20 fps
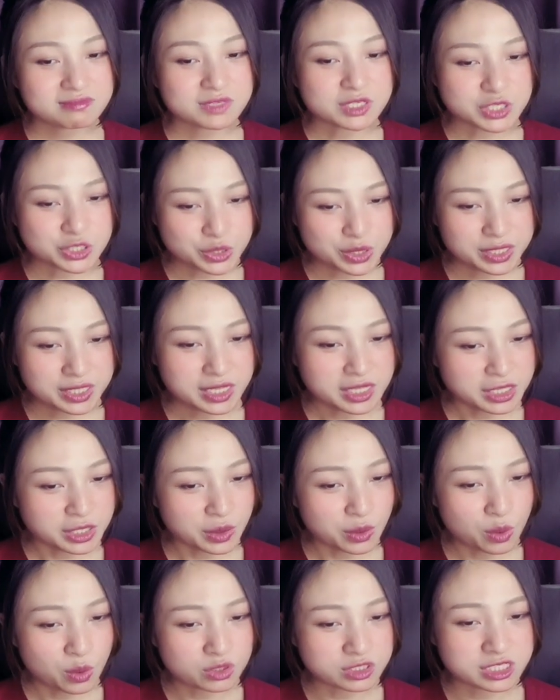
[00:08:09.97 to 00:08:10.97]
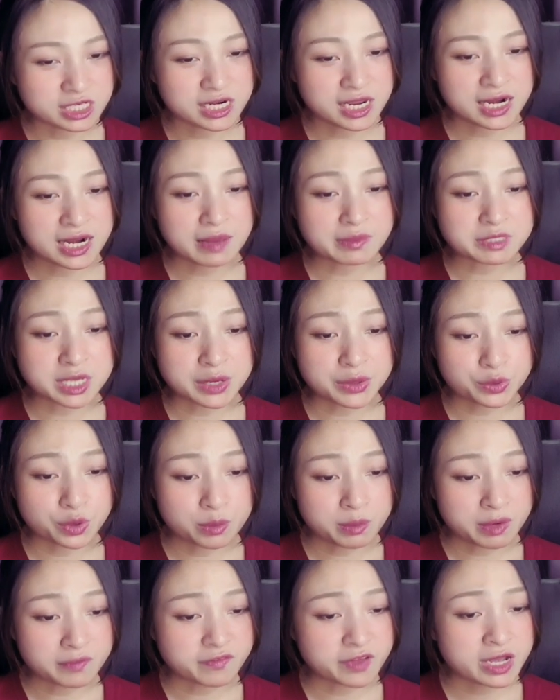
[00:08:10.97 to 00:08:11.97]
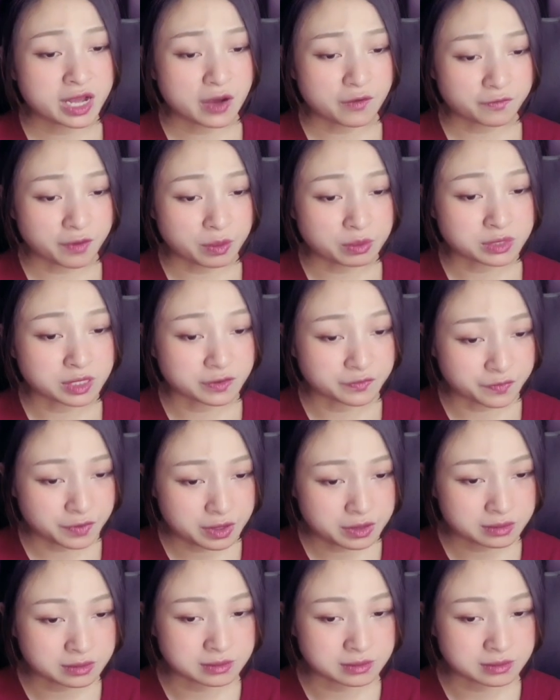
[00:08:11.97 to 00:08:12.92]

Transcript: duy nhất thiếu hụt chính là làm sao đối mặt với ngao phong thần vương